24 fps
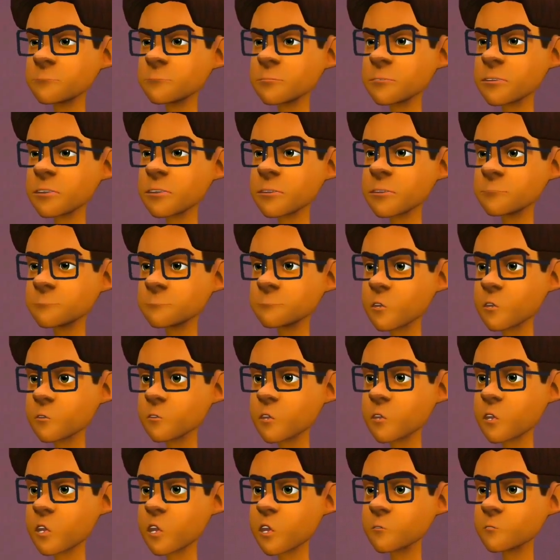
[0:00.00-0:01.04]
Mais
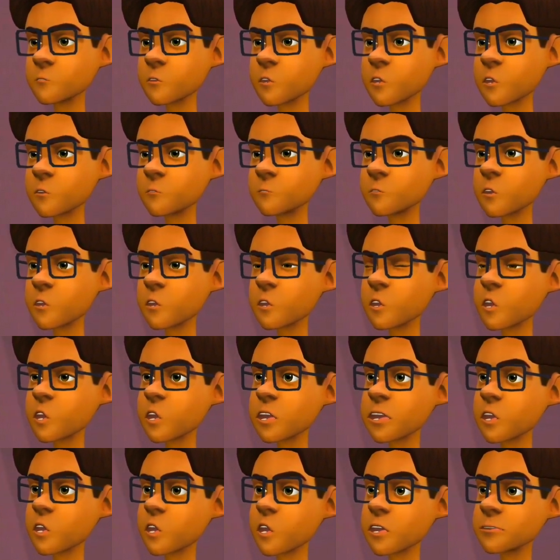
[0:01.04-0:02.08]
n'importe
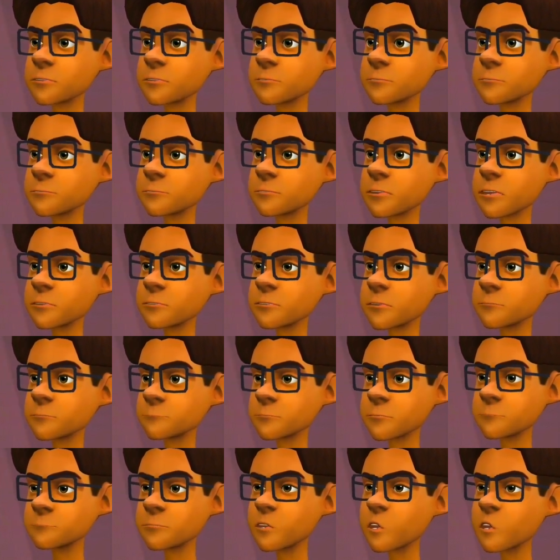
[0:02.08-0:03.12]
quoi. Je
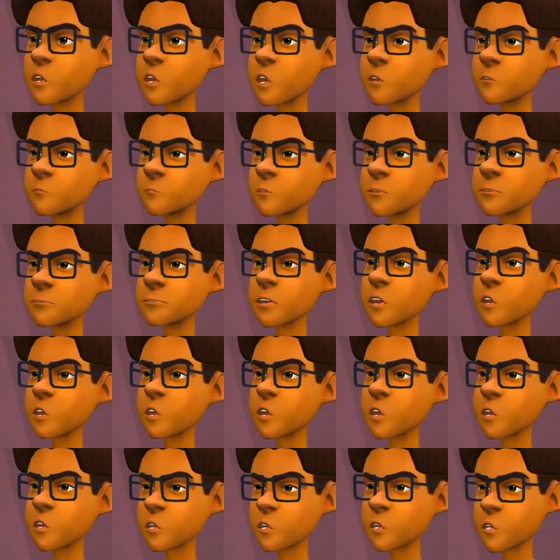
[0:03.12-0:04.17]
n'ai pas. C'est
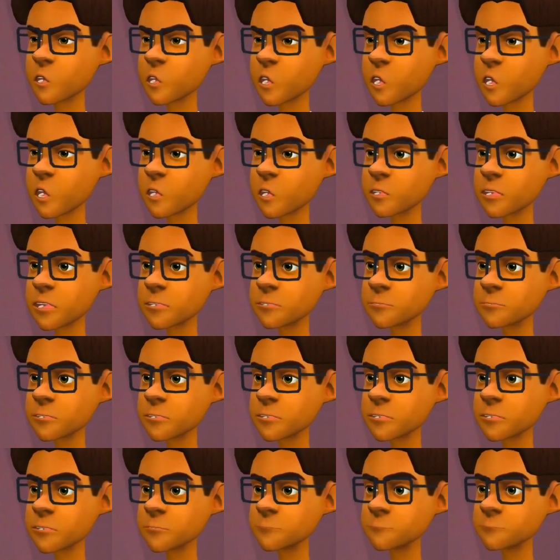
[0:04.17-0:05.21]
pas moi.
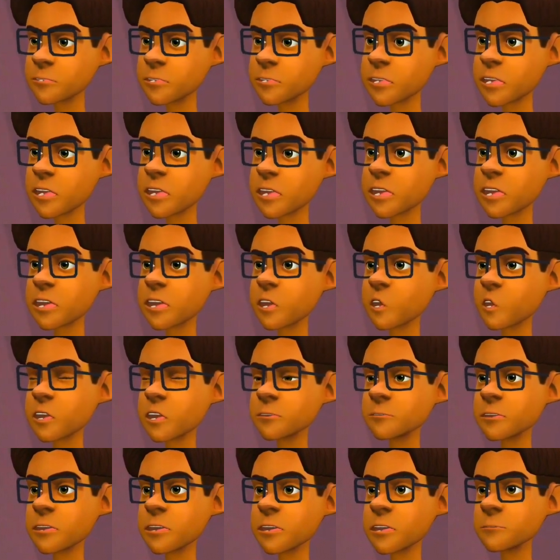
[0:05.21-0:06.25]
C'est pas moi
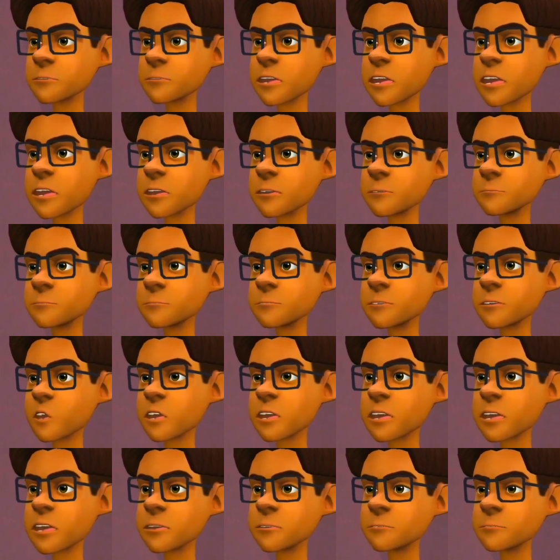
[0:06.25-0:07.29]
qui pue comme
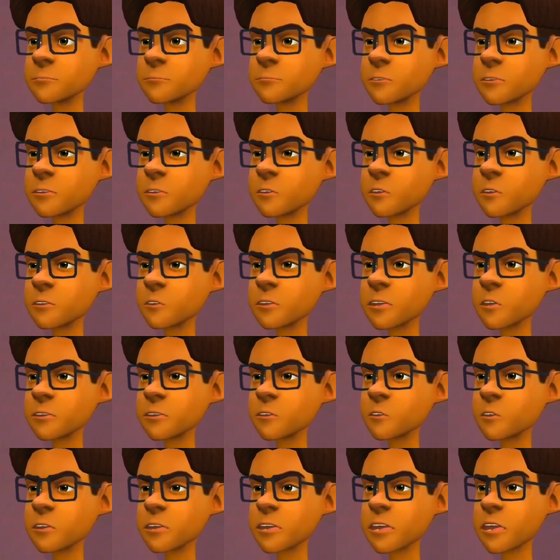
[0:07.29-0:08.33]
ça. Moi, je prends
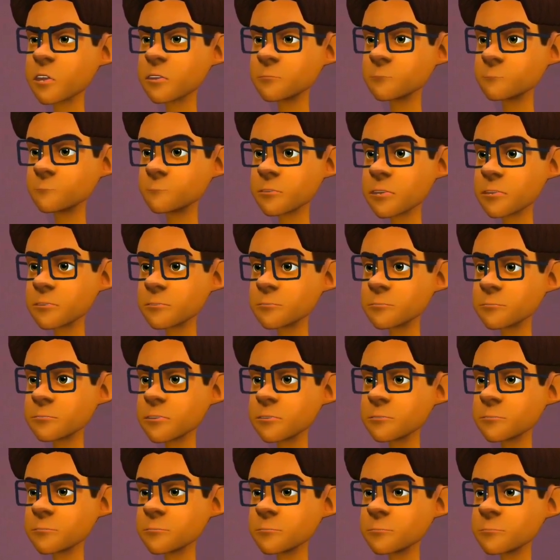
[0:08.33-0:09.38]
des douches et vas-y.
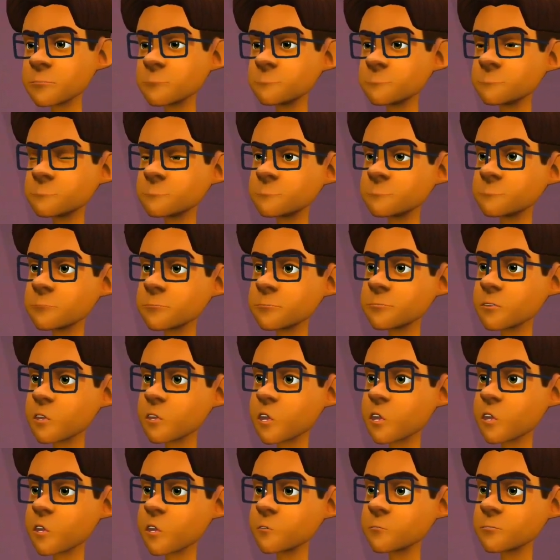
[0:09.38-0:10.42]
Je te parle plus
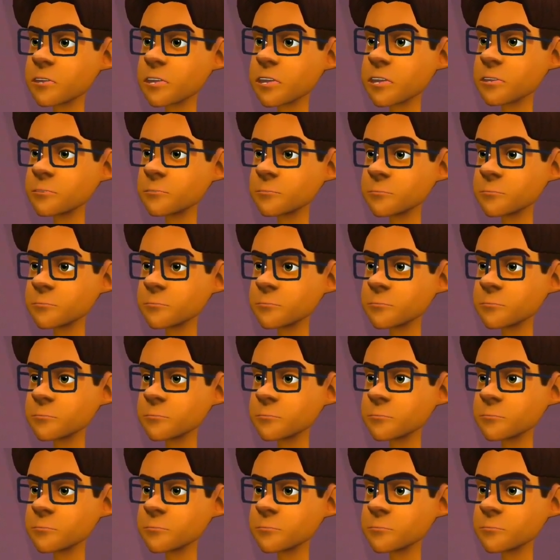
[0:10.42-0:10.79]
jamais.